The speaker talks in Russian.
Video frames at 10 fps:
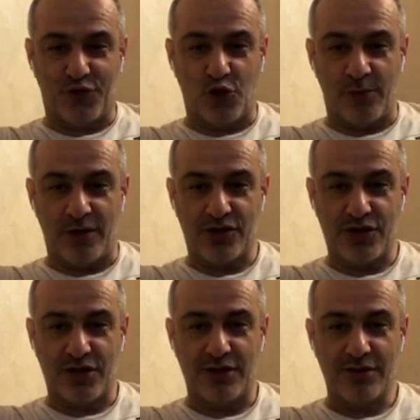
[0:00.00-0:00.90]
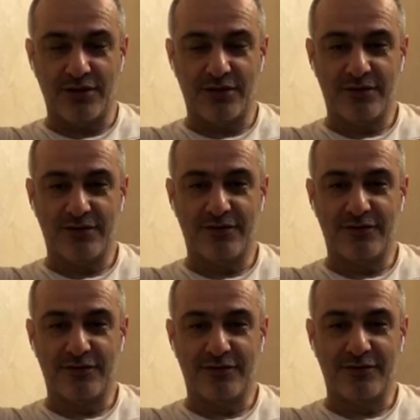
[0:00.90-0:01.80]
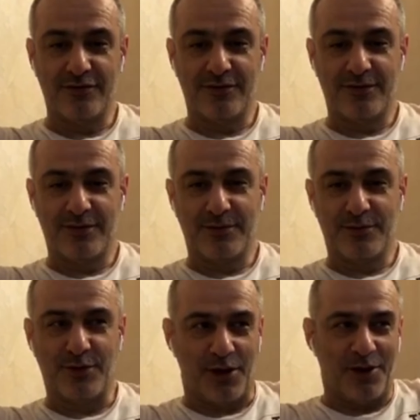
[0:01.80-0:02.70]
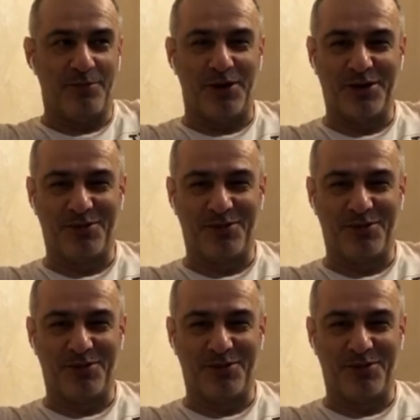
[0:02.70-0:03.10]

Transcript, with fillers: манжи? Да. Мои боли были